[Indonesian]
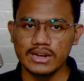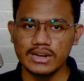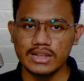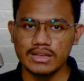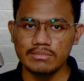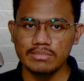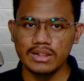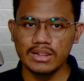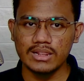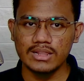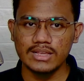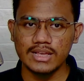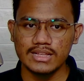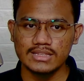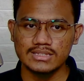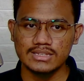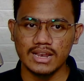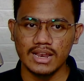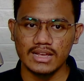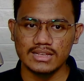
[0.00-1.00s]
label yang
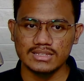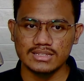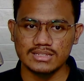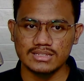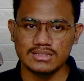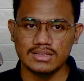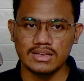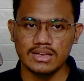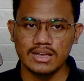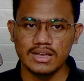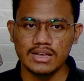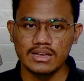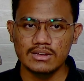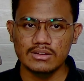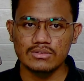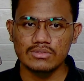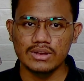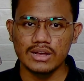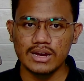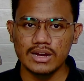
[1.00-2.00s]
jelas.
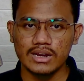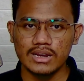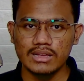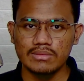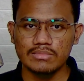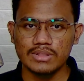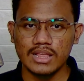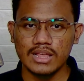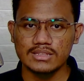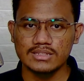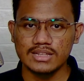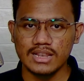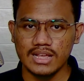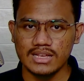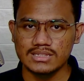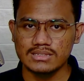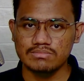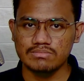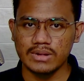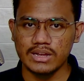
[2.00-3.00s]
Gunakan label yang
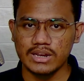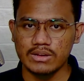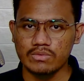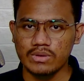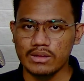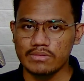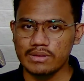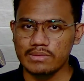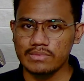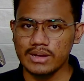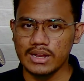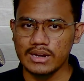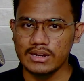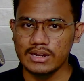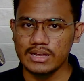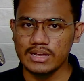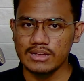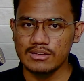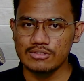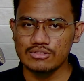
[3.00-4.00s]
jelas pada wireframe
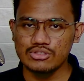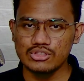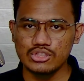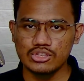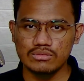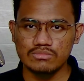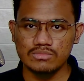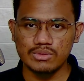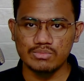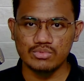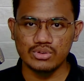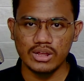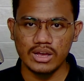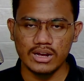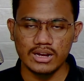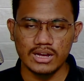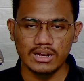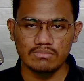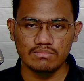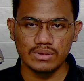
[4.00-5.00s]
Anda untuk
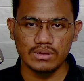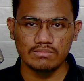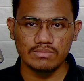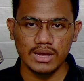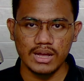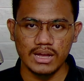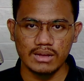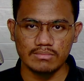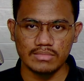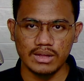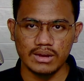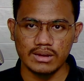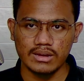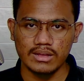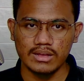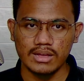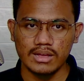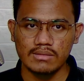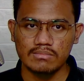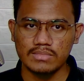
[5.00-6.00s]
memudahkan pemahaman.
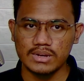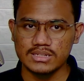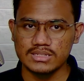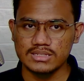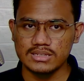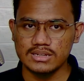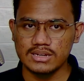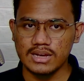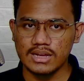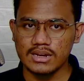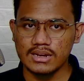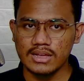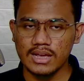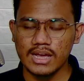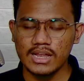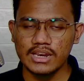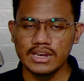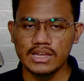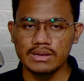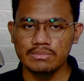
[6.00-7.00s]
Pastikan
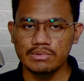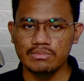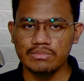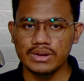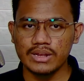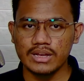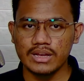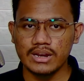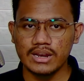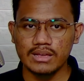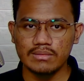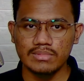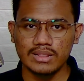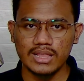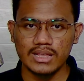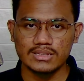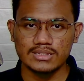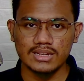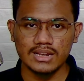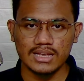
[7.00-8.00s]
Anda memberikan label
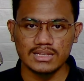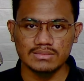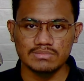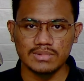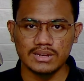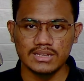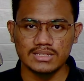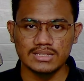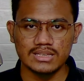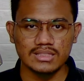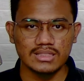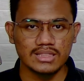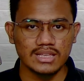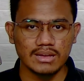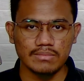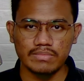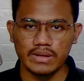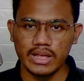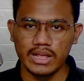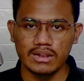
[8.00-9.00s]
yang jelas pada
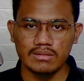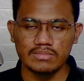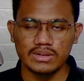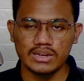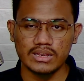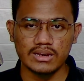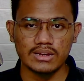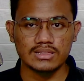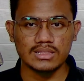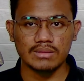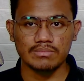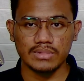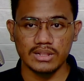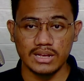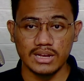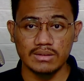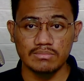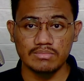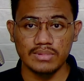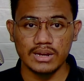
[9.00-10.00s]
setiap elemen yang
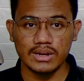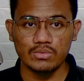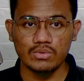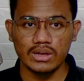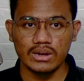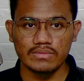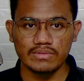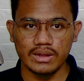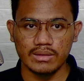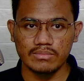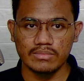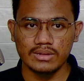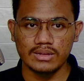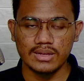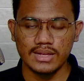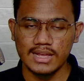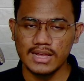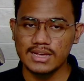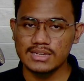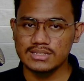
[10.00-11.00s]
ditampilkan pada wireframe,
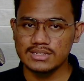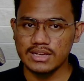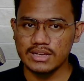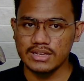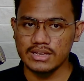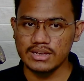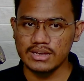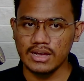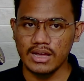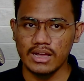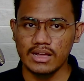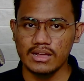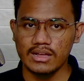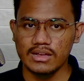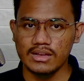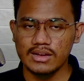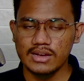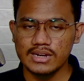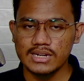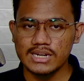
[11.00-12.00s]
sehingga
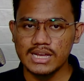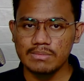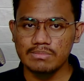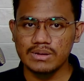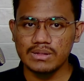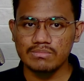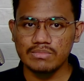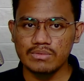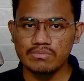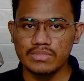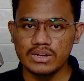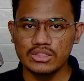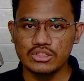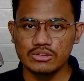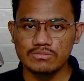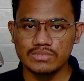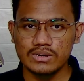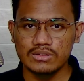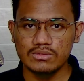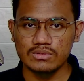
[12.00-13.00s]
dapat
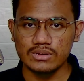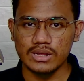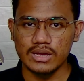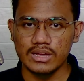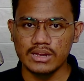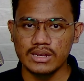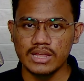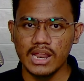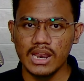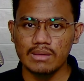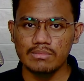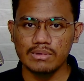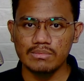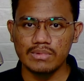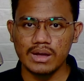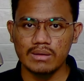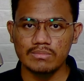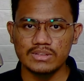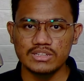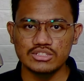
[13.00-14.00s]
membantu pengguna dalam
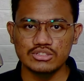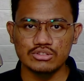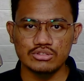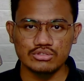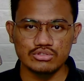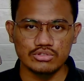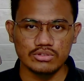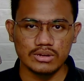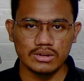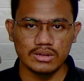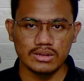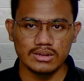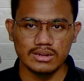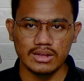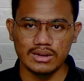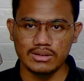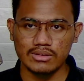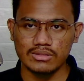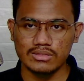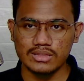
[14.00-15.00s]
memahami struktur
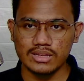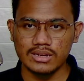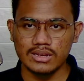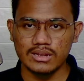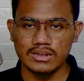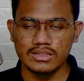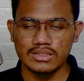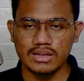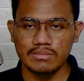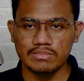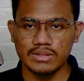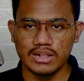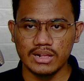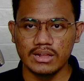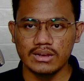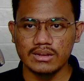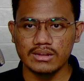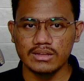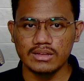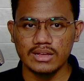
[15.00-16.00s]
dan konten yang
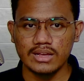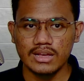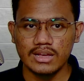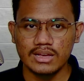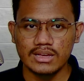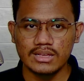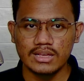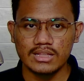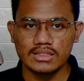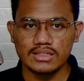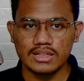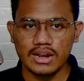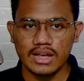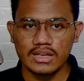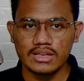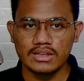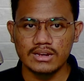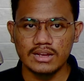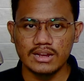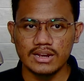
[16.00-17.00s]
ditampilkan. Yang
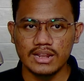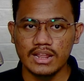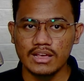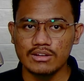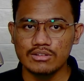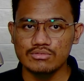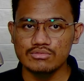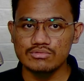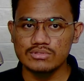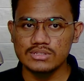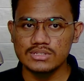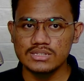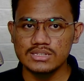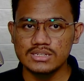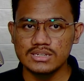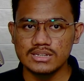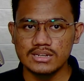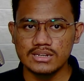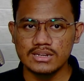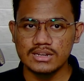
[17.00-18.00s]
terakhir adalah
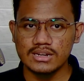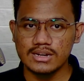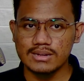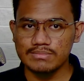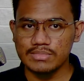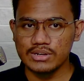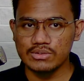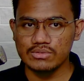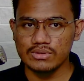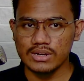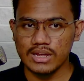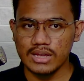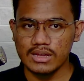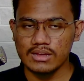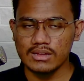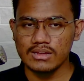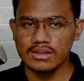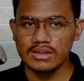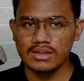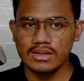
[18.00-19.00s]
uji dengan pengguna.
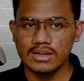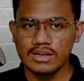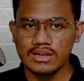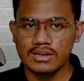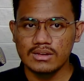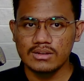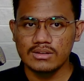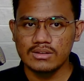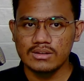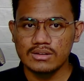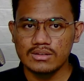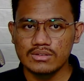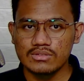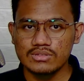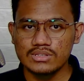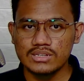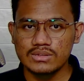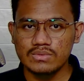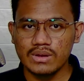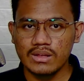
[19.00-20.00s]

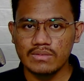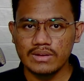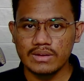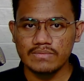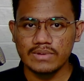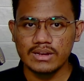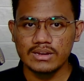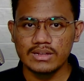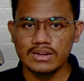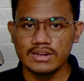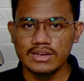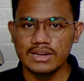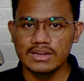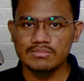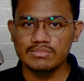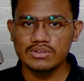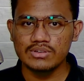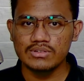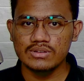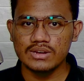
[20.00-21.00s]
Uji wireframe Anda dengan
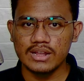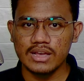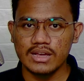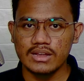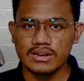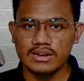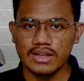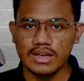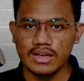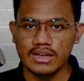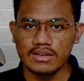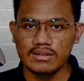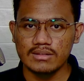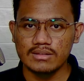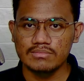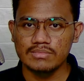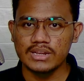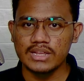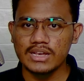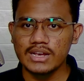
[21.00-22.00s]
pengguna Anda.
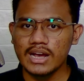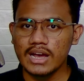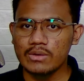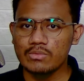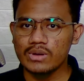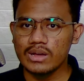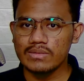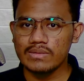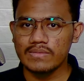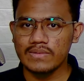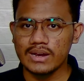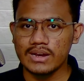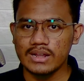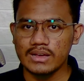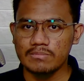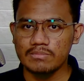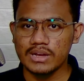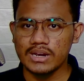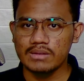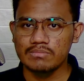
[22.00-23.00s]
Berikan wireframe Anda
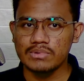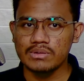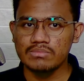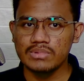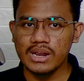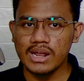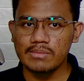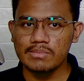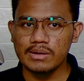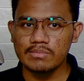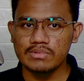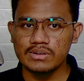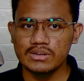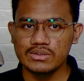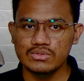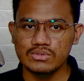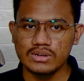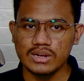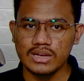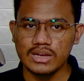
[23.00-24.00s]
pada beberapa
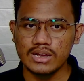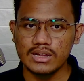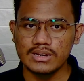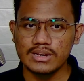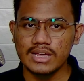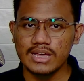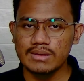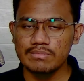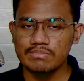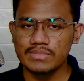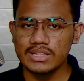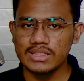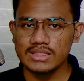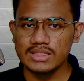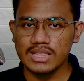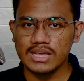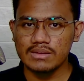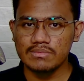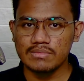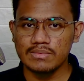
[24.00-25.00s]
pengguna dan
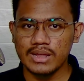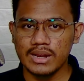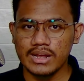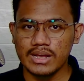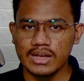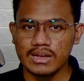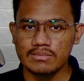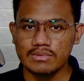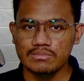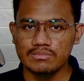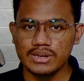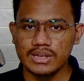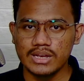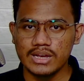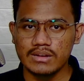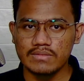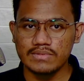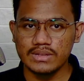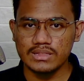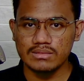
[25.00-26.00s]
minta mereka
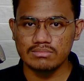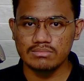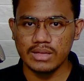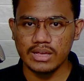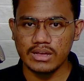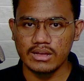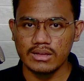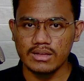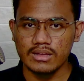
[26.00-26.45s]
memberikan feedback.